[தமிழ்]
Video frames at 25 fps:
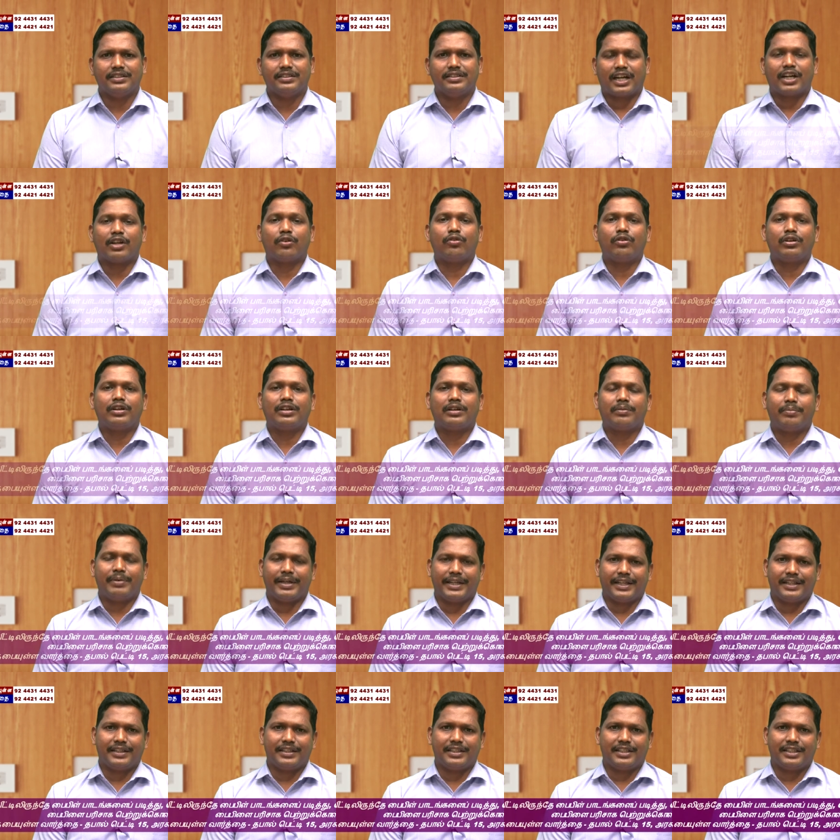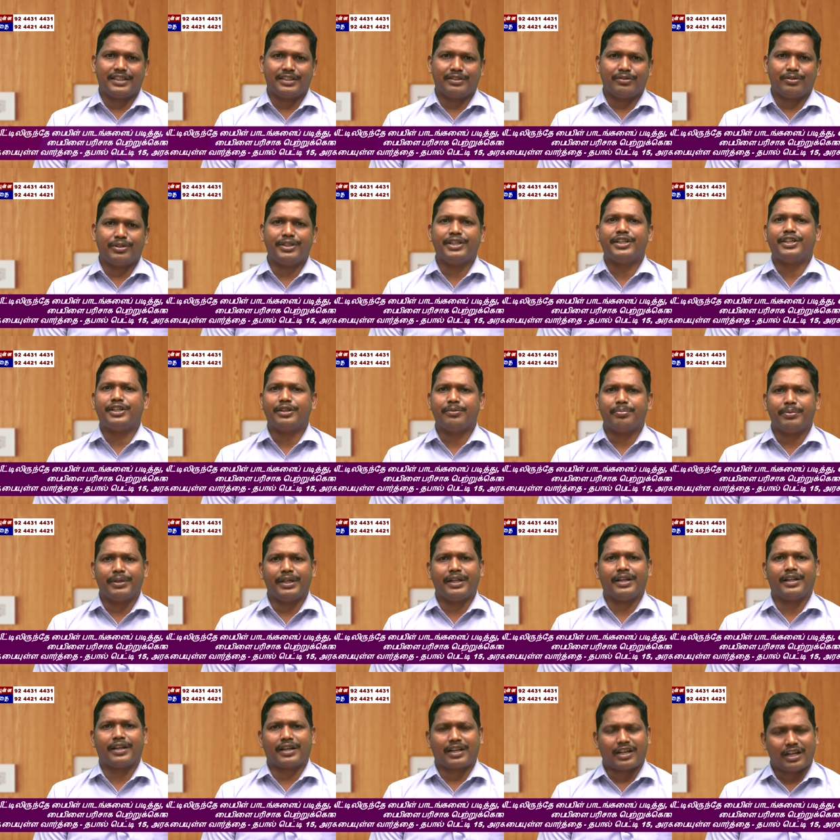கடவுளுக்கு பயந்த ஒரு எட்டு
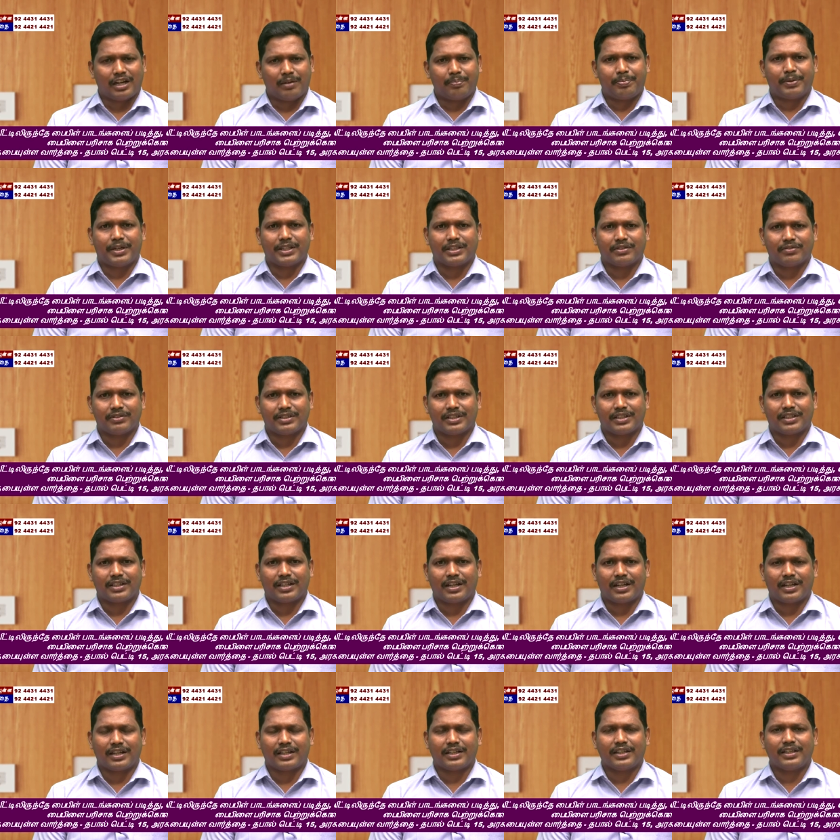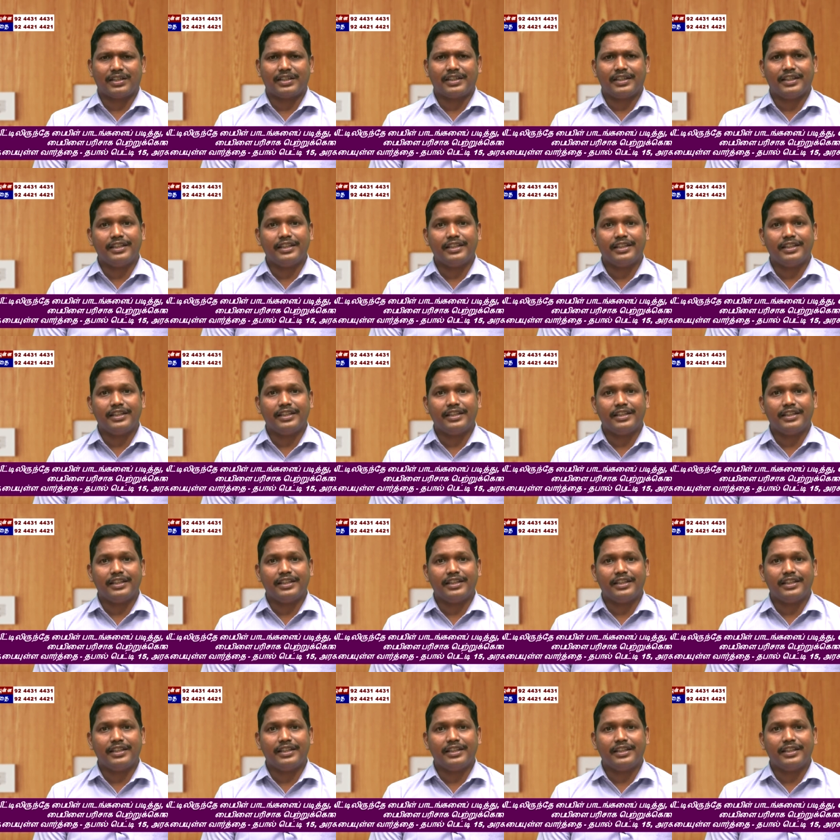பேரை காப்பாற்றுவதற்காக